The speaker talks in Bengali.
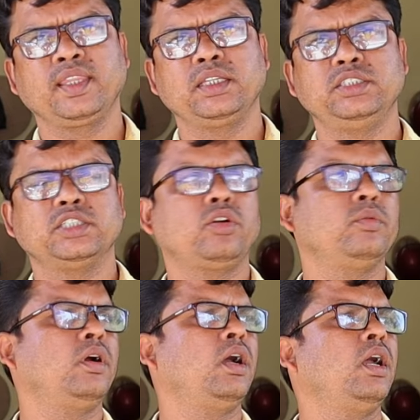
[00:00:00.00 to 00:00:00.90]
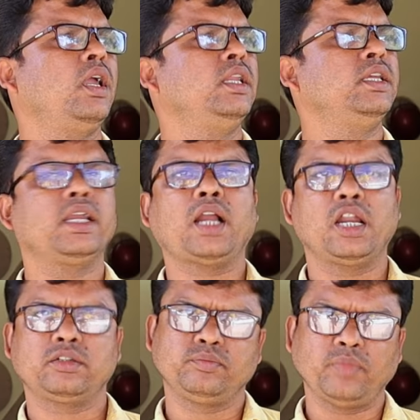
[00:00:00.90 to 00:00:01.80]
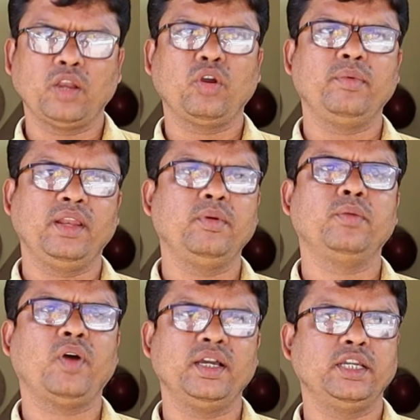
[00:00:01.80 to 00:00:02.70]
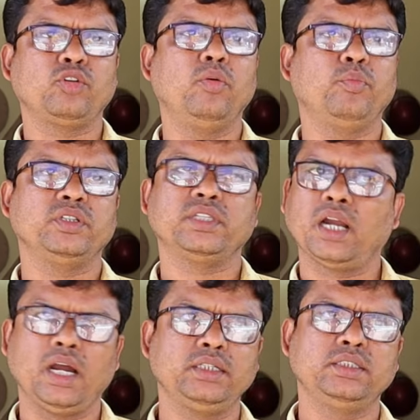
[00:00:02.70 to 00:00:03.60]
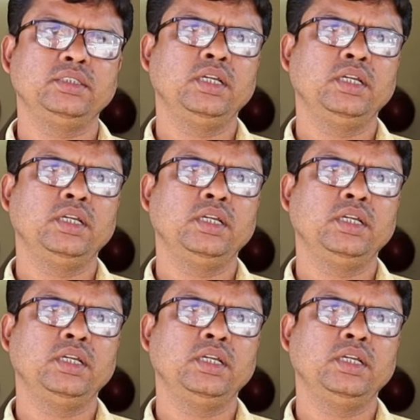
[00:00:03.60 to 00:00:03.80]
আচ্ছা যেসব এরিয়ায় কাঠ ভালো অ্যাভেলেবেল পাওয়া যায় কম পয়সা কাঠ